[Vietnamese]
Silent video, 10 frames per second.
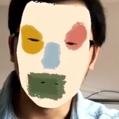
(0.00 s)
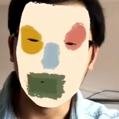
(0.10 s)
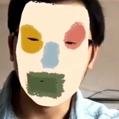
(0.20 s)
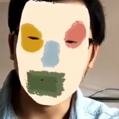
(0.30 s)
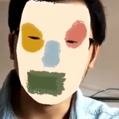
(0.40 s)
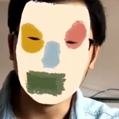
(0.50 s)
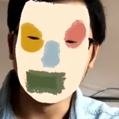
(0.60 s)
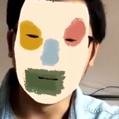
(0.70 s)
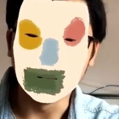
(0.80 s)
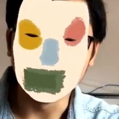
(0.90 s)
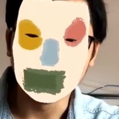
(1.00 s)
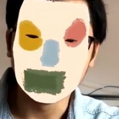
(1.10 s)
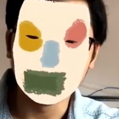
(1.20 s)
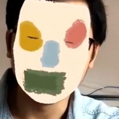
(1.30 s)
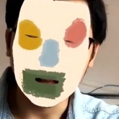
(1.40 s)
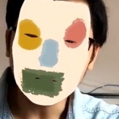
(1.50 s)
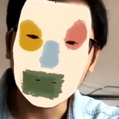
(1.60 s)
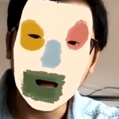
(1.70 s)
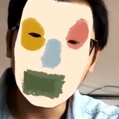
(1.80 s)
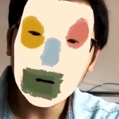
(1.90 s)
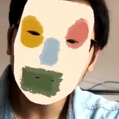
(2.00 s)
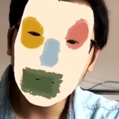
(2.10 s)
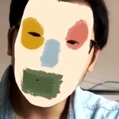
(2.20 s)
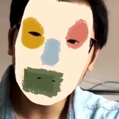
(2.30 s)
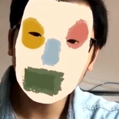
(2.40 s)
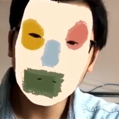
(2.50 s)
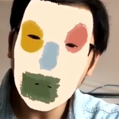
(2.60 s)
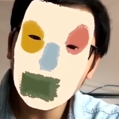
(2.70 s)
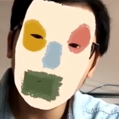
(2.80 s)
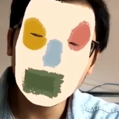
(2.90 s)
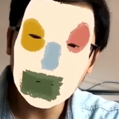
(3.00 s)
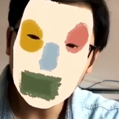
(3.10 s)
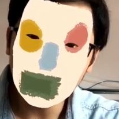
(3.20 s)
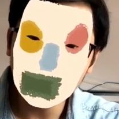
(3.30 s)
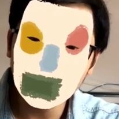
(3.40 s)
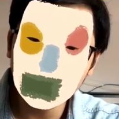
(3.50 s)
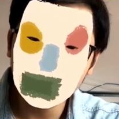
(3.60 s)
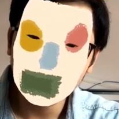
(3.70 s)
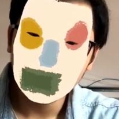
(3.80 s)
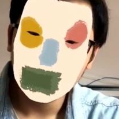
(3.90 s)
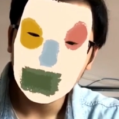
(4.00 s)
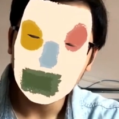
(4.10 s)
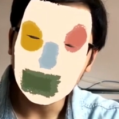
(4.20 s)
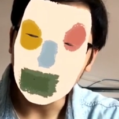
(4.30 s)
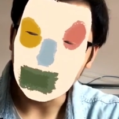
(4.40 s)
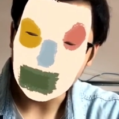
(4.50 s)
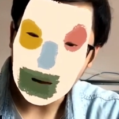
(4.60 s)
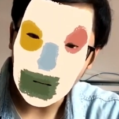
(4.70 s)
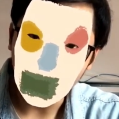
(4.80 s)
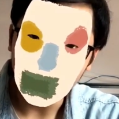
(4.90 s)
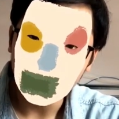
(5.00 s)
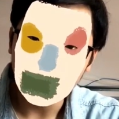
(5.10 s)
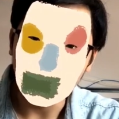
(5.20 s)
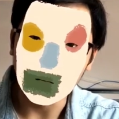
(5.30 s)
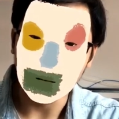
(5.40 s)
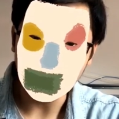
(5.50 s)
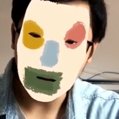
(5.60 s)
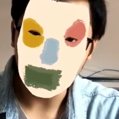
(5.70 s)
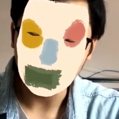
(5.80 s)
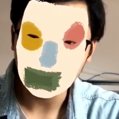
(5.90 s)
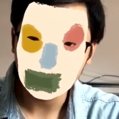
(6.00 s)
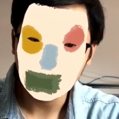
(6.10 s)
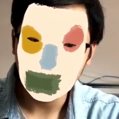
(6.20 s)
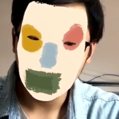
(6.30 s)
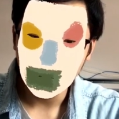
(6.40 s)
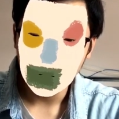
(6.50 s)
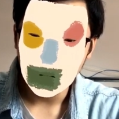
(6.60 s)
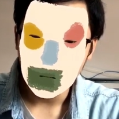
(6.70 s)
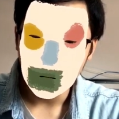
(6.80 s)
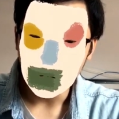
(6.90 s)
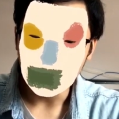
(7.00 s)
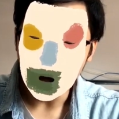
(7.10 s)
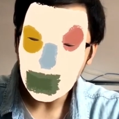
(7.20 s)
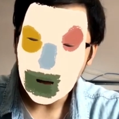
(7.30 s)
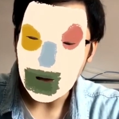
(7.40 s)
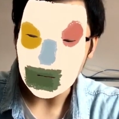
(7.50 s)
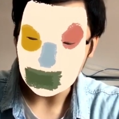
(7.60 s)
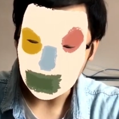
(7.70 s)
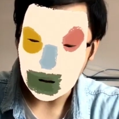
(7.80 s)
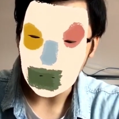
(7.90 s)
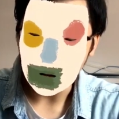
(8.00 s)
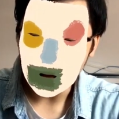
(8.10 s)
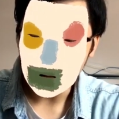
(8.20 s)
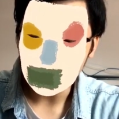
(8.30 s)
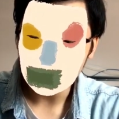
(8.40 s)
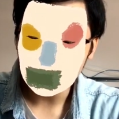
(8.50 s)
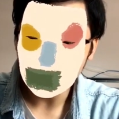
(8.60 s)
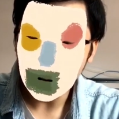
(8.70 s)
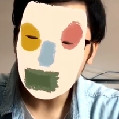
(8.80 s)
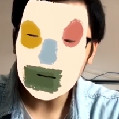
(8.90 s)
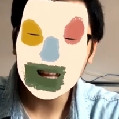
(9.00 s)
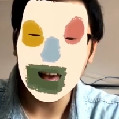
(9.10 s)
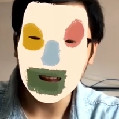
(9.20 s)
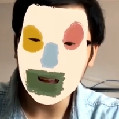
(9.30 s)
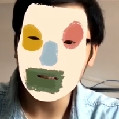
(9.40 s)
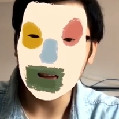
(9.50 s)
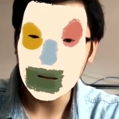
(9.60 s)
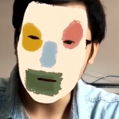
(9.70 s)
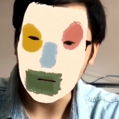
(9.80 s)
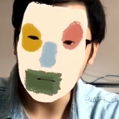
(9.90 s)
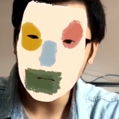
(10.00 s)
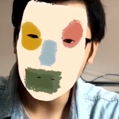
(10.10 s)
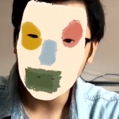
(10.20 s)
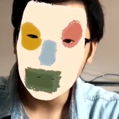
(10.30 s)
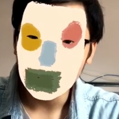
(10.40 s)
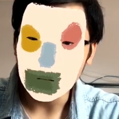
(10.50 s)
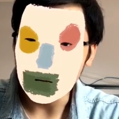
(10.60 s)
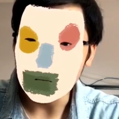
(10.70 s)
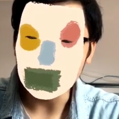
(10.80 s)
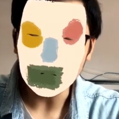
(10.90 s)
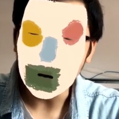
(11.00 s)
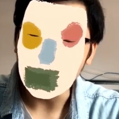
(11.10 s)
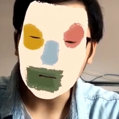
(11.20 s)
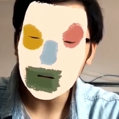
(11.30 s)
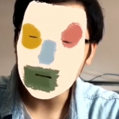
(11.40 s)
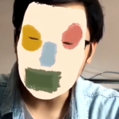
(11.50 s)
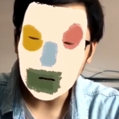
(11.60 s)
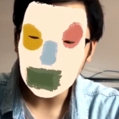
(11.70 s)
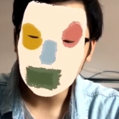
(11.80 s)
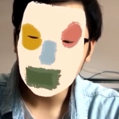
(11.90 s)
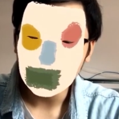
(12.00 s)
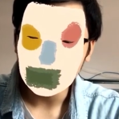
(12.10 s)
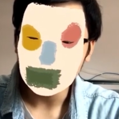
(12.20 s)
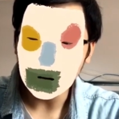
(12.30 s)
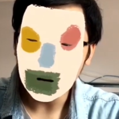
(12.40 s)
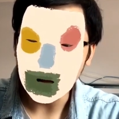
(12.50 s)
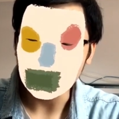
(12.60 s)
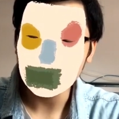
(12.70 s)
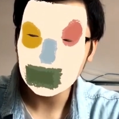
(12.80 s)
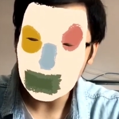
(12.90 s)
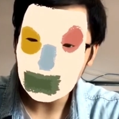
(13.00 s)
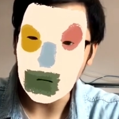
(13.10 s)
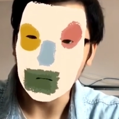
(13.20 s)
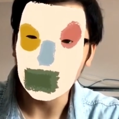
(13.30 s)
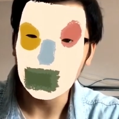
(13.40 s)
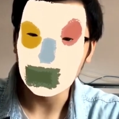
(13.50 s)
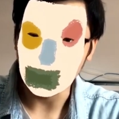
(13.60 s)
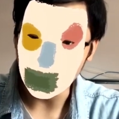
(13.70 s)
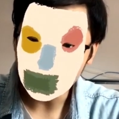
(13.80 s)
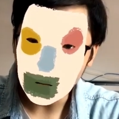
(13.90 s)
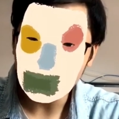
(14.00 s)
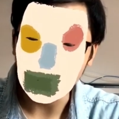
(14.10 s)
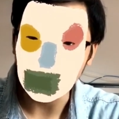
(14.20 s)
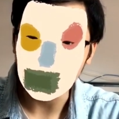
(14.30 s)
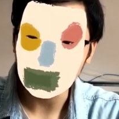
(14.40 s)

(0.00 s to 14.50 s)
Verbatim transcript: uh, mình đã từng ấm mất tới mức khóc luôn chứ nhưng mà về sau thì mình nghĩ không nếu mà hiện giờ á không có khả năng cải thiện á thì chỉ còn một cách duy nhất đó là chấp nhận và bước tiếp mà thôi